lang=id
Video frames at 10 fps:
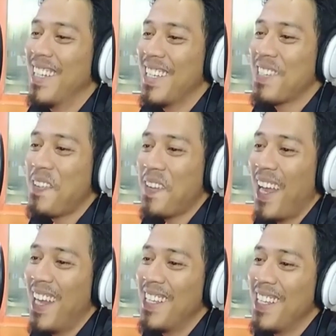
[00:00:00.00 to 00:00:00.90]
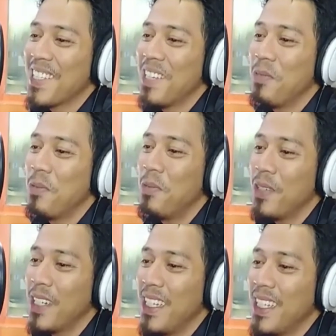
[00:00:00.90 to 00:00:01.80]
kasore alias
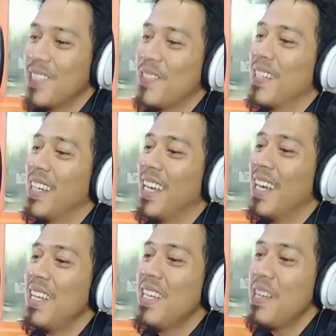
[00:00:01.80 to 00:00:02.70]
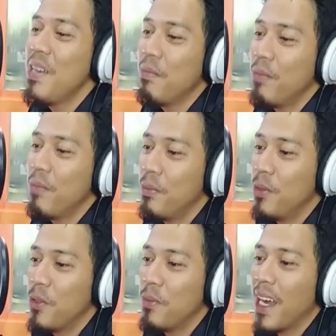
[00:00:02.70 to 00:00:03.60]
ngebuburit juga ya
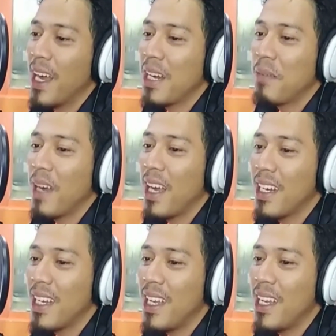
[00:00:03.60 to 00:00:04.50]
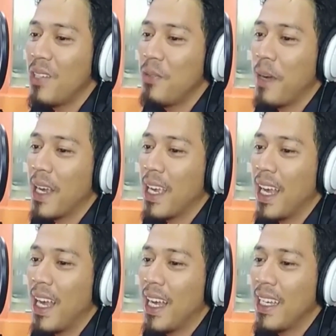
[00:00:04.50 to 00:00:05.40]
Memburu makanan-makanan pakai
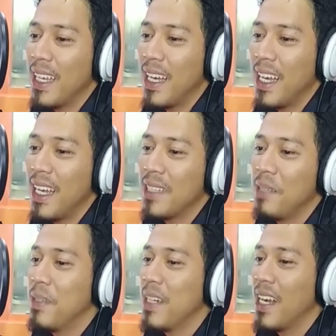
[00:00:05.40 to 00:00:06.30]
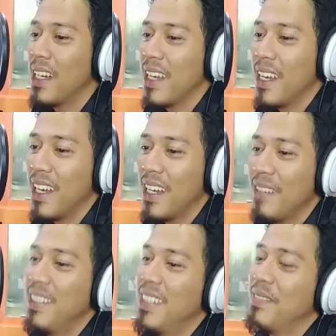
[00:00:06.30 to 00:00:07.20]
kahayang tiberangna
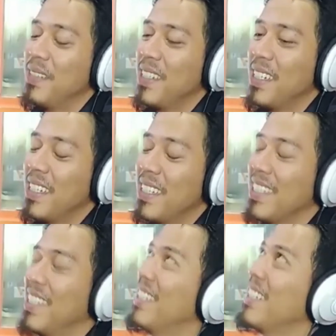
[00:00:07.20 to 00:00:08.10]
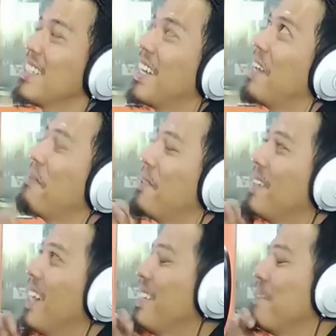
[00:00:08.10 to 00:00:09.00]
bener Jadi ngeskalamun
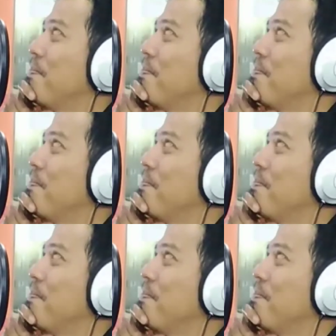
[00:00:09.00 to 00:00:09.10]
aing